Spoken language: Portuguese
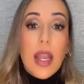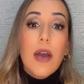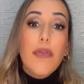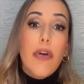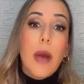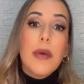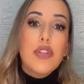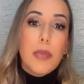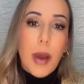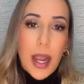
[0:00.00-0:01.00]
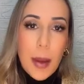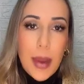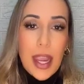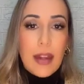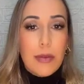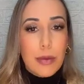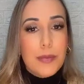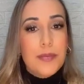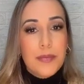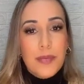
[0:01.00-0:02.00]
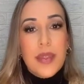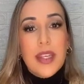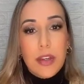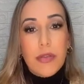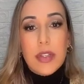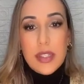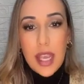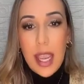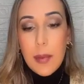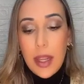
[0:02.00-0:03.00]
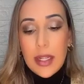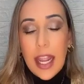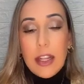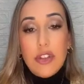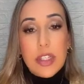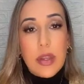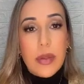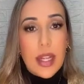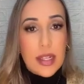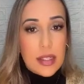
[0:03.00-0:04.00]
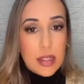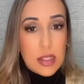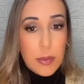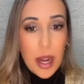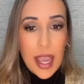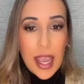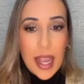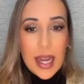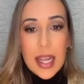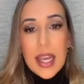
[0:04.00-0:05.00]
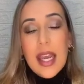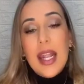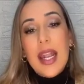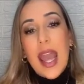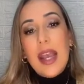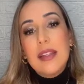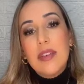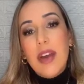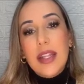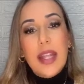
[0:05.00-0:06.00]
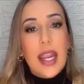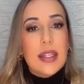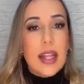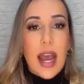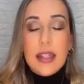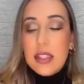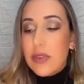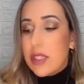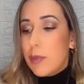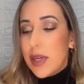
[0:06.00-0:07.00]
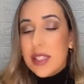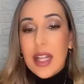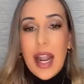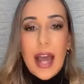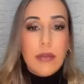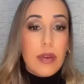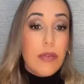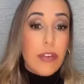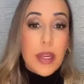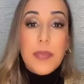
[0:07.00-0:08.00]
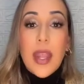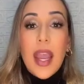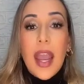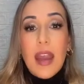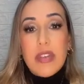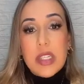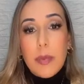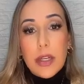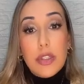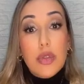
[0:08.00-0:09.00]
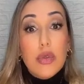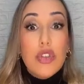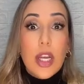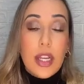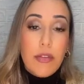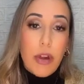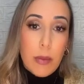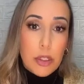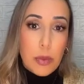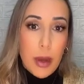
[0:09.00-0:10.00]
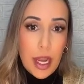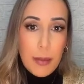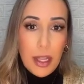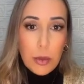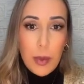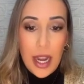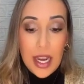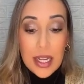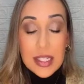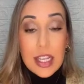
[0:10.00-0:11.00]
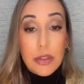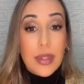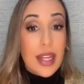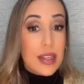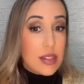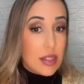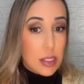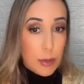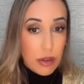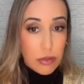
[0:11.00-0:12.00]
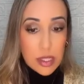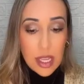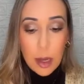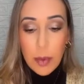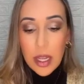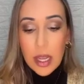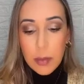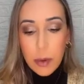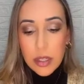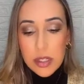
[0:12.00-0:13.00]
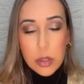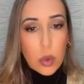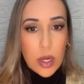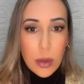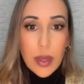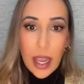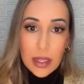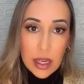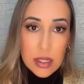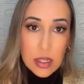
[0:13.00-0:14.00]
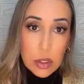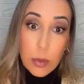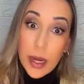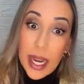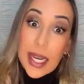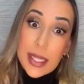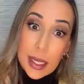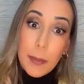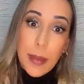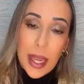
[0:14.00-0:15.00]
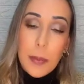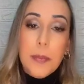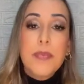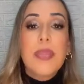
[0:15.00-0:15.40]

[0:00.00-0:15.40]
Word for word: formas de pagamento que você entende que são interessantes para ele, né? Se vai ter entrada, se vai ser parcelado, enfim. É, você pode sugerir formas de pagamento para ele que sejam interessantes para você, para que ele possa escolher o que é interessante para ele também.